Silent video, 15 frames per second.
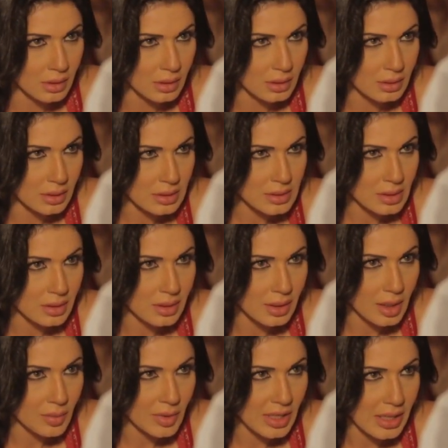انت يزرع ان
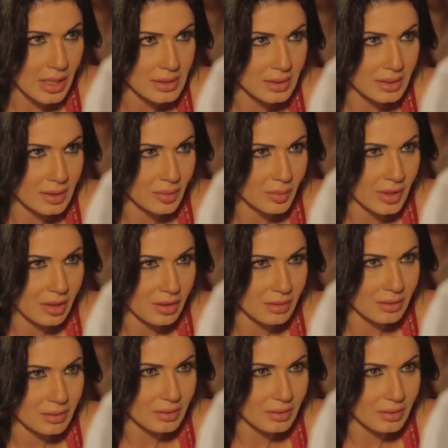الخمره لحست دماغك